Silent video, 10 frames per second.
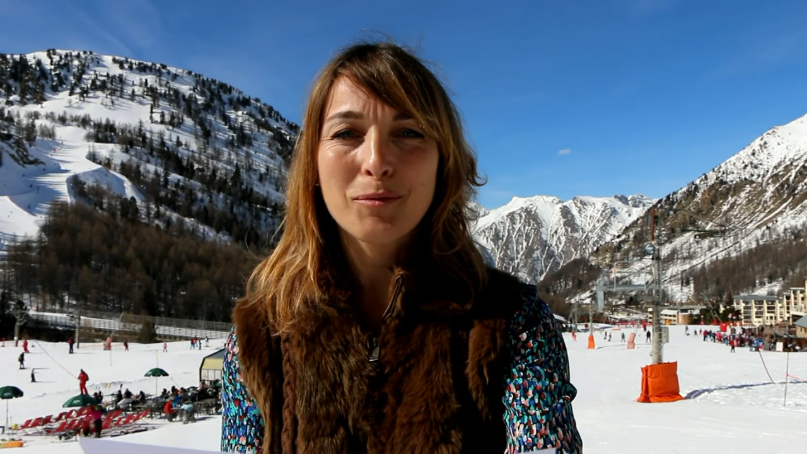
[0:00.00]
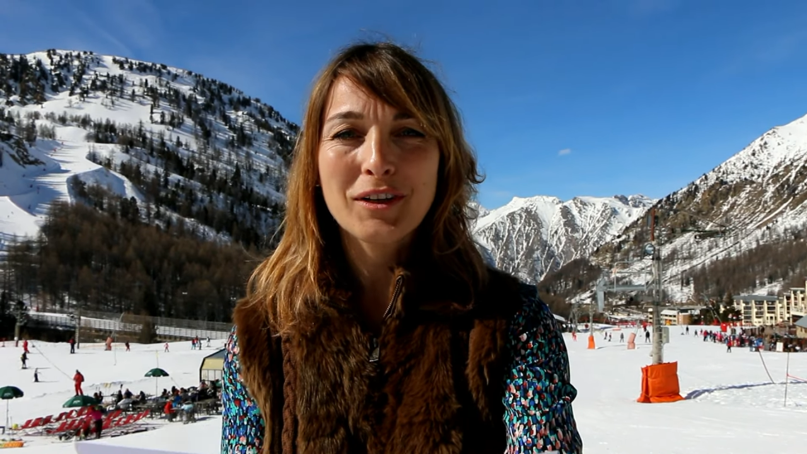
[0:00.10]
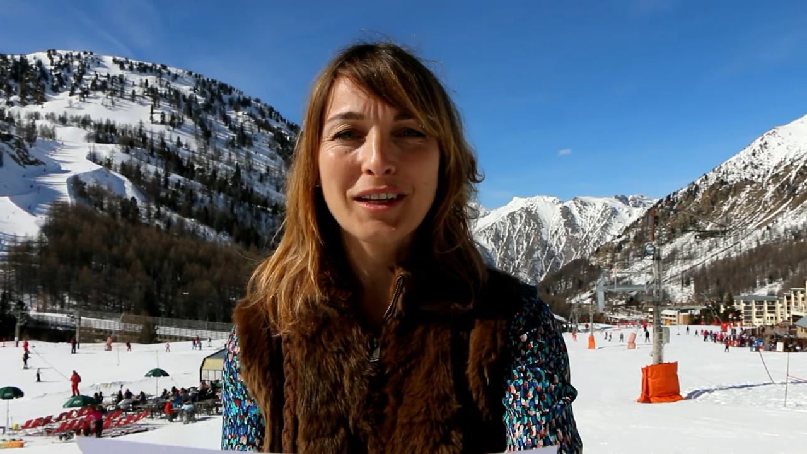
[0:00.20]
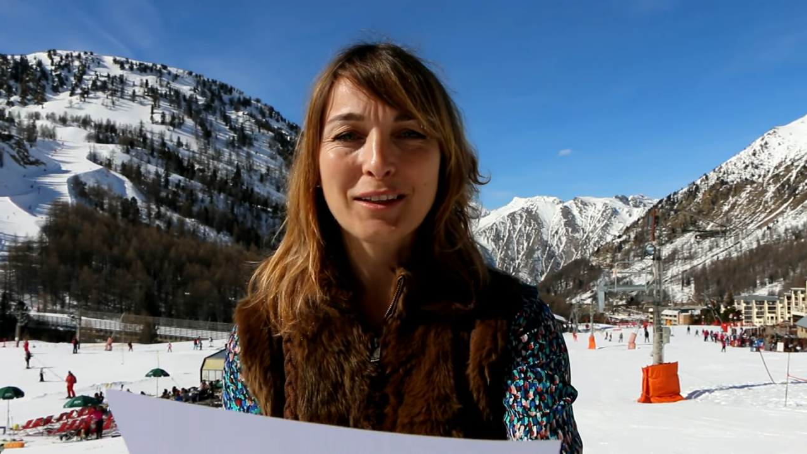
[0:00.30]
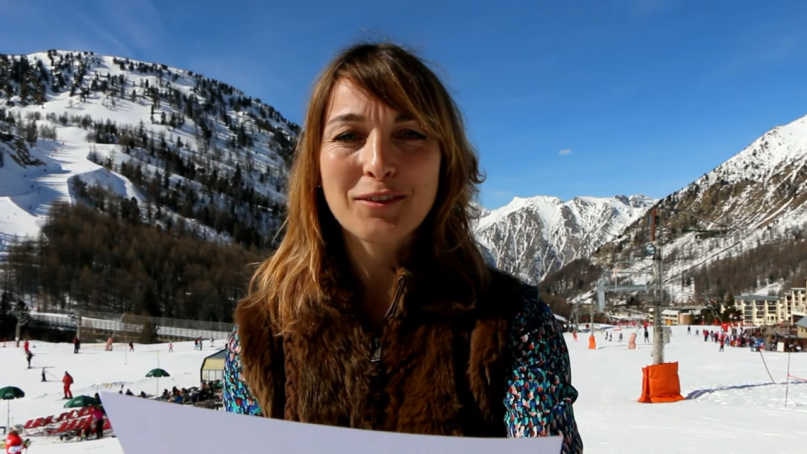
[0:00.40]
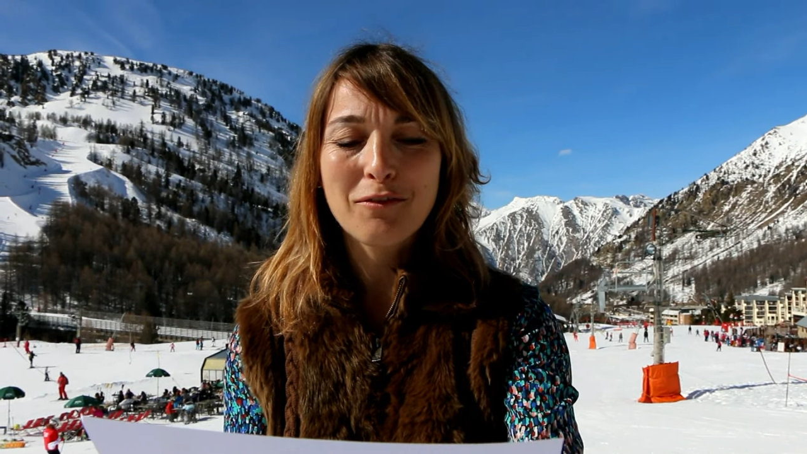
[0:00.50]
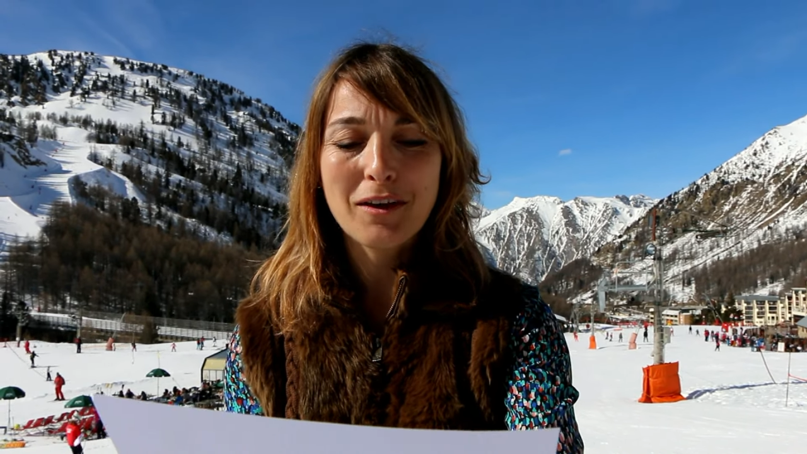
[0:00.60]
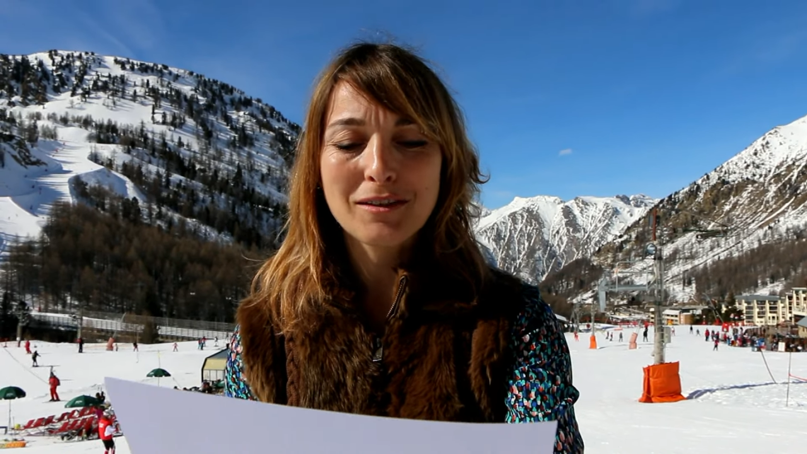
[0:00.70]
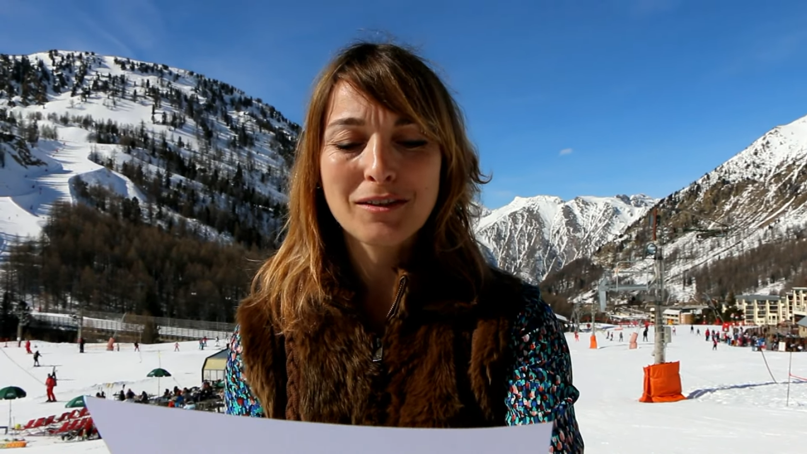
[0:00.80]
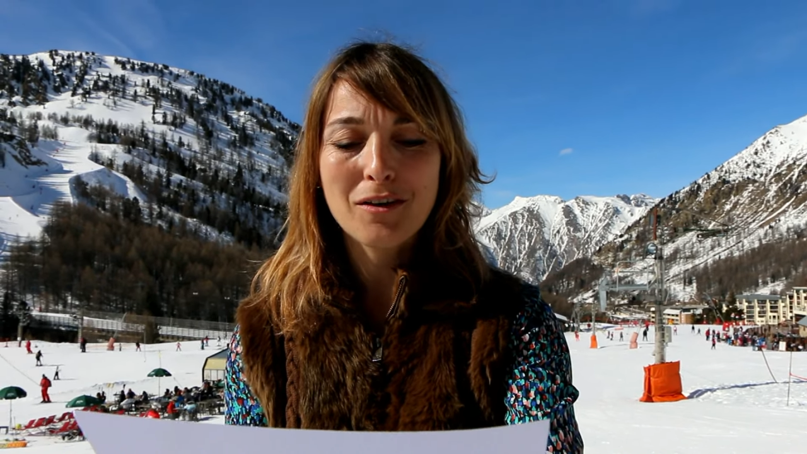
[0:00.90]
pour les
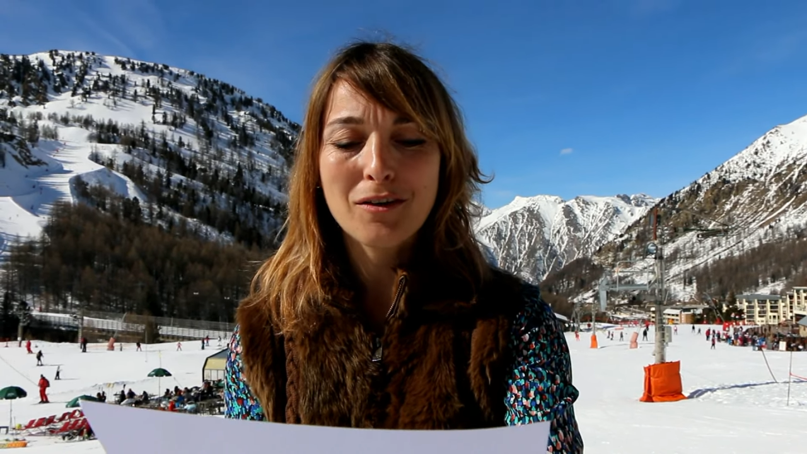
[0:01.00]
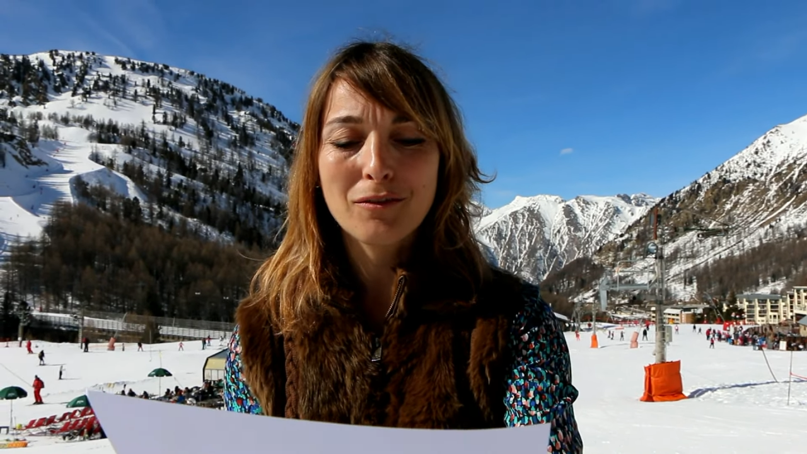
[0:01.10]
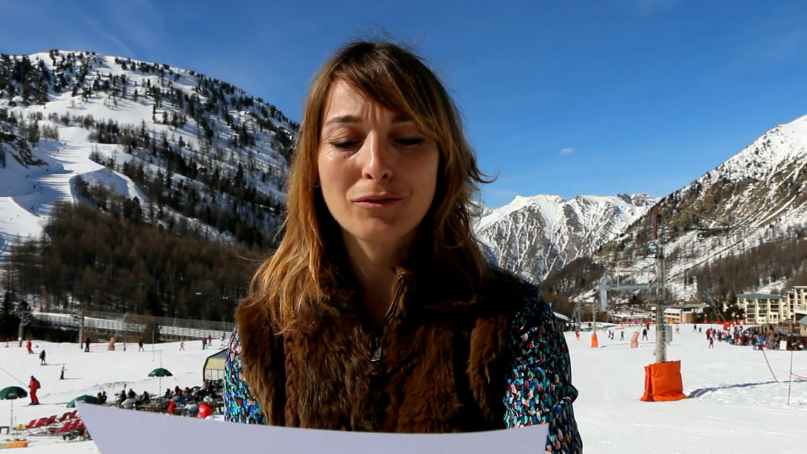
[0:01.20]
80 ans.